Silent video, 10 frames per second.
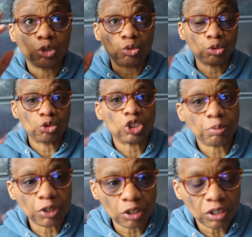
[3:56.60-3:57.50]
et autour du
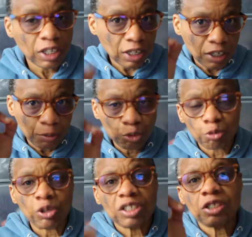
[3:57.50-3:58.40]
Capitole, pour
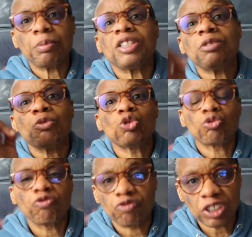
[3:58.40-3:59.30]
moi, ces bâtiments
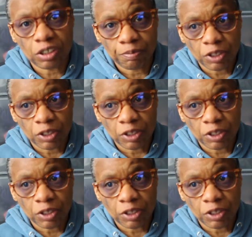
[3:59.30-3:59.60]
sont vides